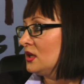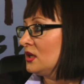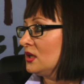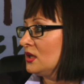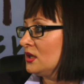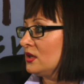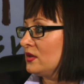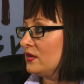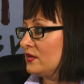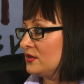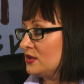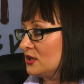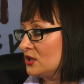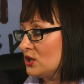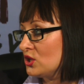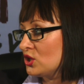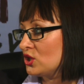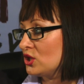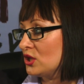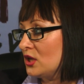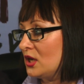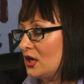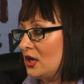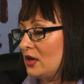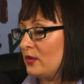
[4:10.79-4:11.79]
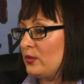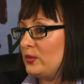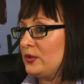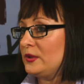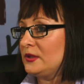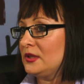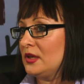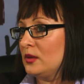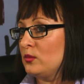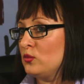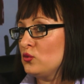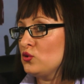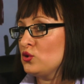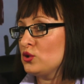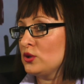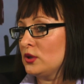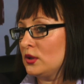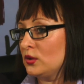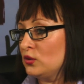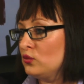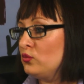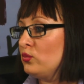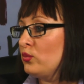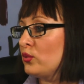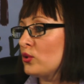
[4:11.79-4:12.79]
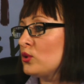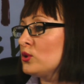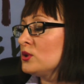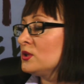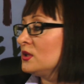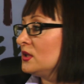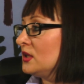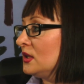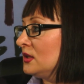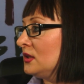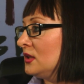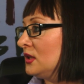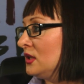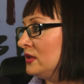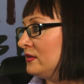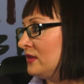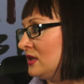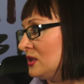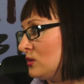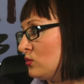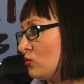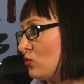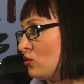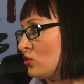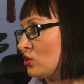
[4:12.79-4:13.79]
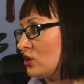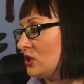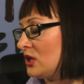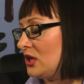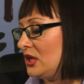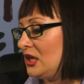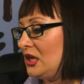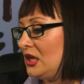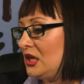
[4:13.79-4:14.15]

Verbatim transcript: э, в США, потому что ну, просто это невозможно.